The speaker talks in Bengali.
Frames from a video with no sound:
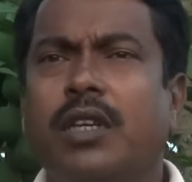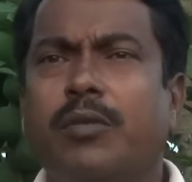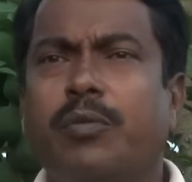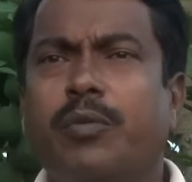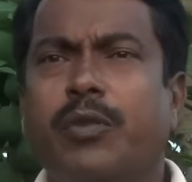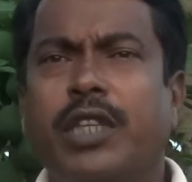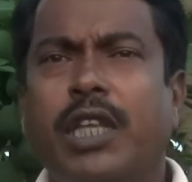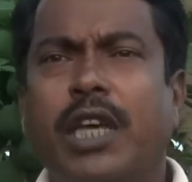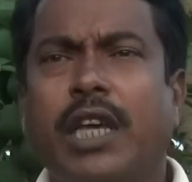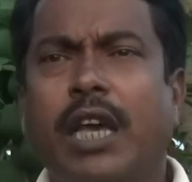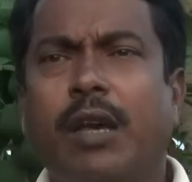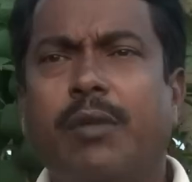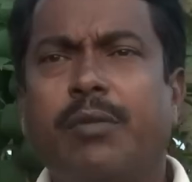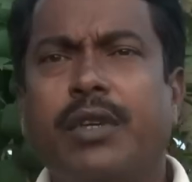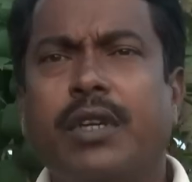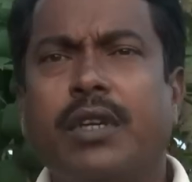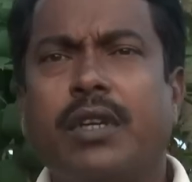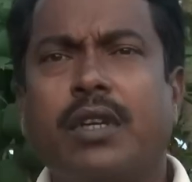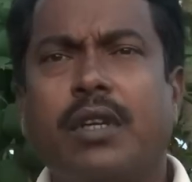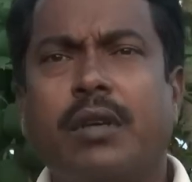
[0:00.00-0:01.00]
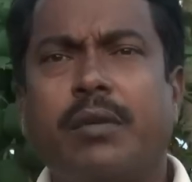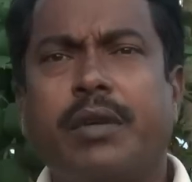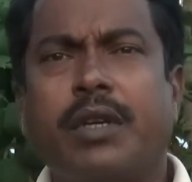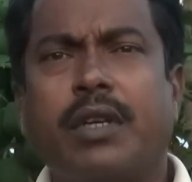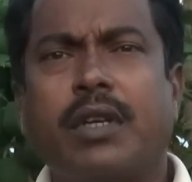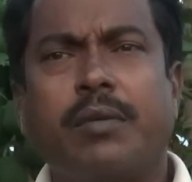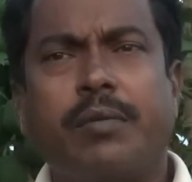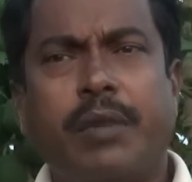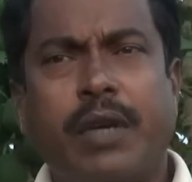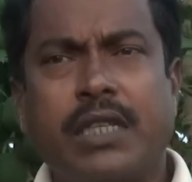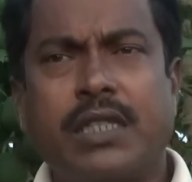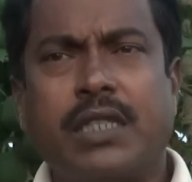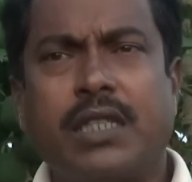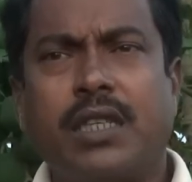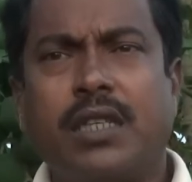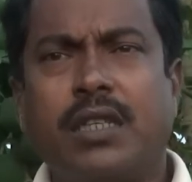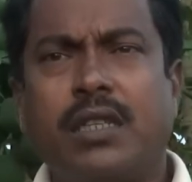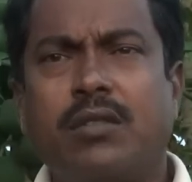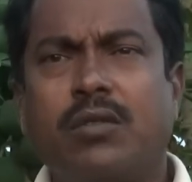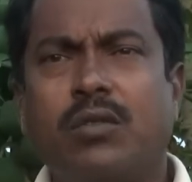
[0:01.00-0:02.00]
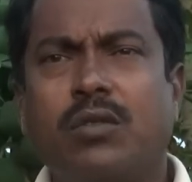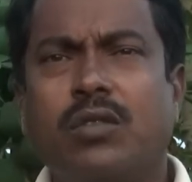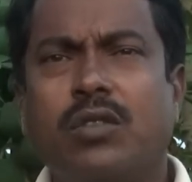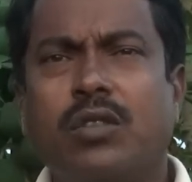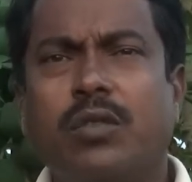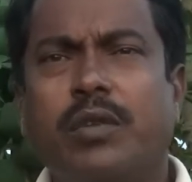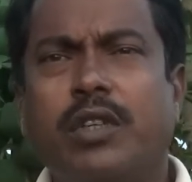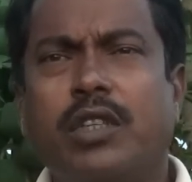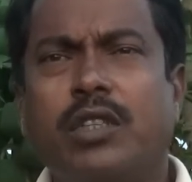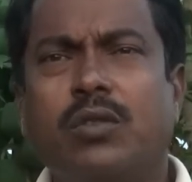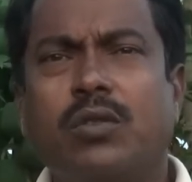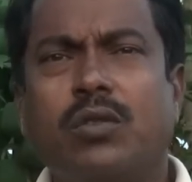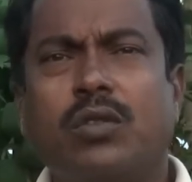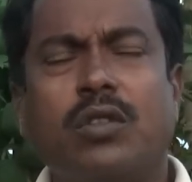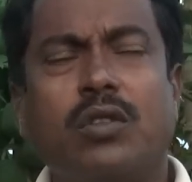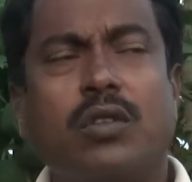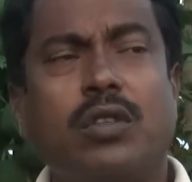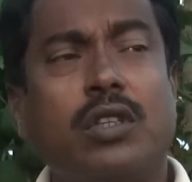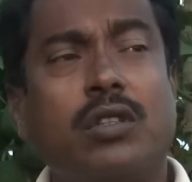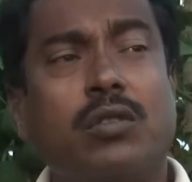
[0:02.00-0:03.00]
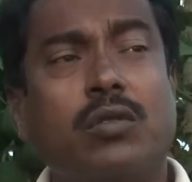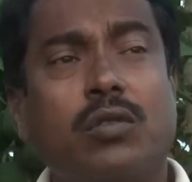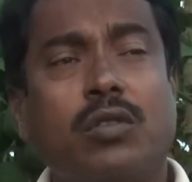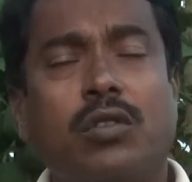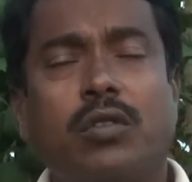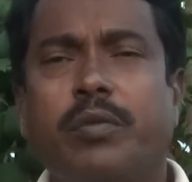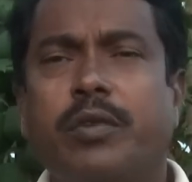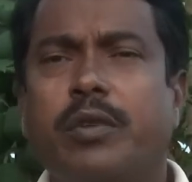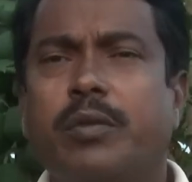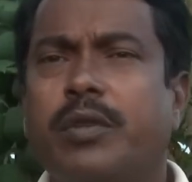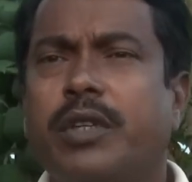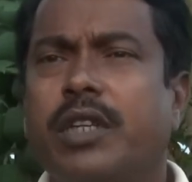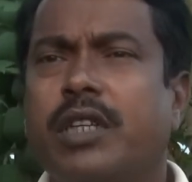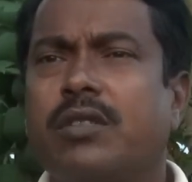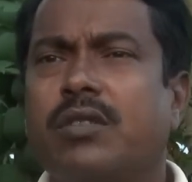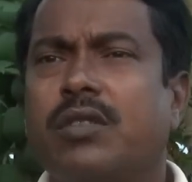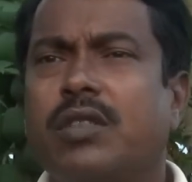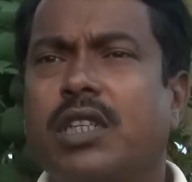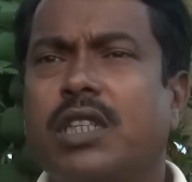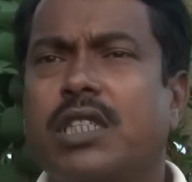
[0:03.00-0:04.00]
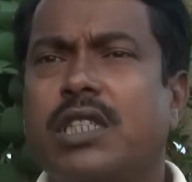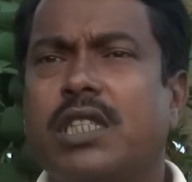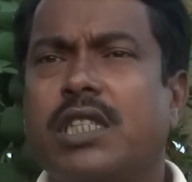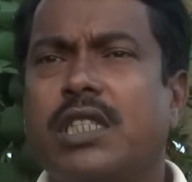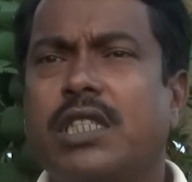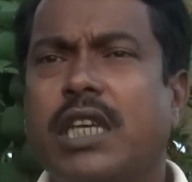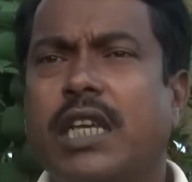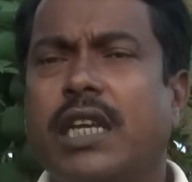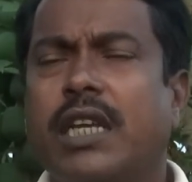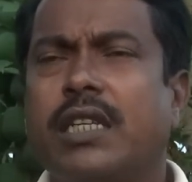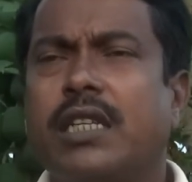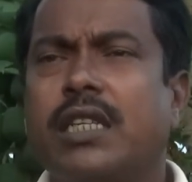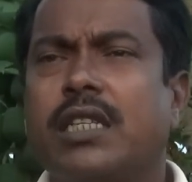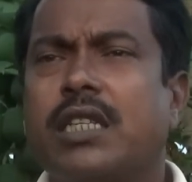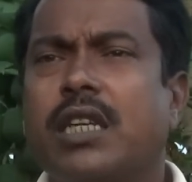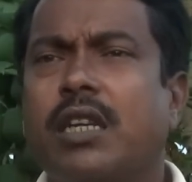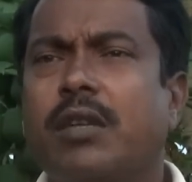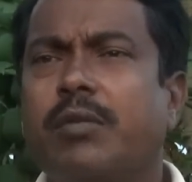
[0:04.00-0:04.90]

বিধায় আমি আর আমার ভাইস্তে দুজনে মিলে যুক্ত করে টুঙ্গি গোপালপুর একজনের কাছ থেকে চারা নিয়ে আসলাম